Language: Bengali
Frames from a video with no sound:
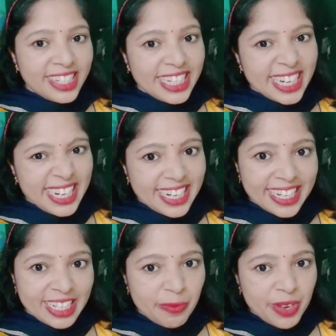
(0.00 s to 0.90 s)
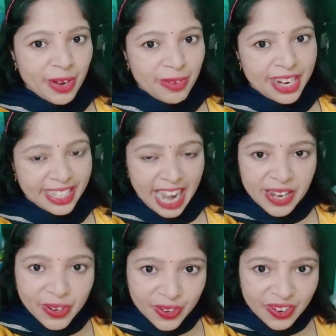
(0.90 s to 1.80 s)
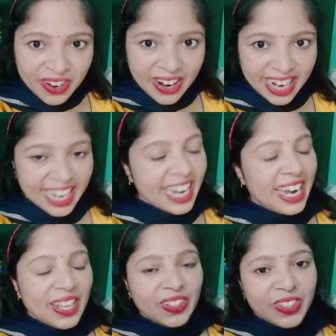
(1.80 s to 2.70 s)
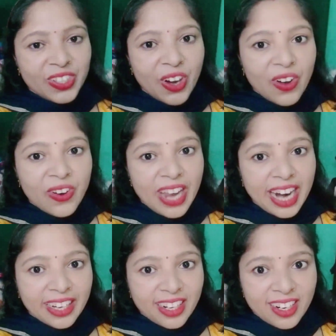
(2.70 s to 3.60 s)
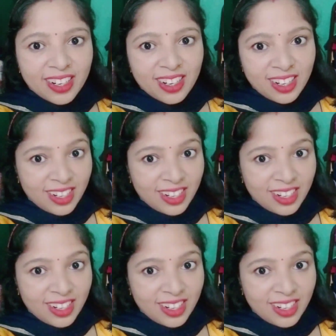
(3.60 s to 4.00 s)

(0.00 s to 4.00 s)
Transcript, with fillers: চিকেনের রেসিপি হবে না তাই কখনো হয় তো চলো একটা